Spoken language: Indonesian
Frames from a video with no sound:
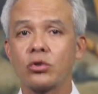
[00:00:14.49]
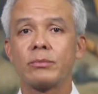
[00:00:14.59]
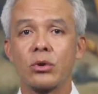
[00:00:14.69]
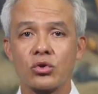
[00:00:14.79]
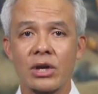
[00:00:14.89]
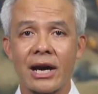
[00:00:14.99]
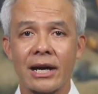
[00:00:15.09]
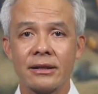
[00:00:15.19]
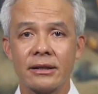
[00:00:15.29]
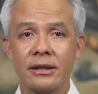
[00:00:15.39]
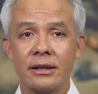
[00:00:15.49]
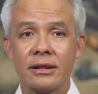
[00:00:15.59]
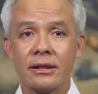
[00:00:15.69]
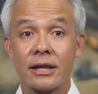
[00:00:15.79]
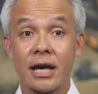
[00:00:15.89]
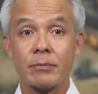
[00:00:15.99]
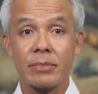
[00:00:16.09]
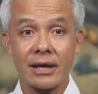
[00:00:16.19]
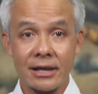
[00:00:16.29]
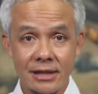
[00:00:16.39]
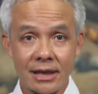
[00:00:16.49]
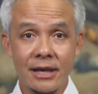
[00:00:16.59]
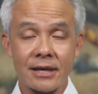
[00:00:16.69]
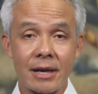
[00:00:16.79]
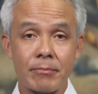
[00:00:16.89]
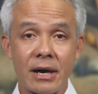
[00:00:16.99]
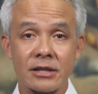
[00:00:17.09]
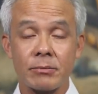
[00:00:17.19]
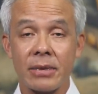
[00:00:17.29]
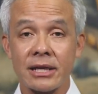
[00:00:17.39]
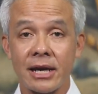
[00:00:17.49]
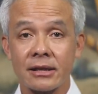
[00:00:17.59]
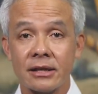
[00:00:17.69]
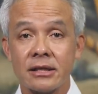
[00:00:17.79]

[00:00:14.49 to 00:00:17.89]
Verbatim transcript: perusahaan dengan pekerja terdampak sebanyak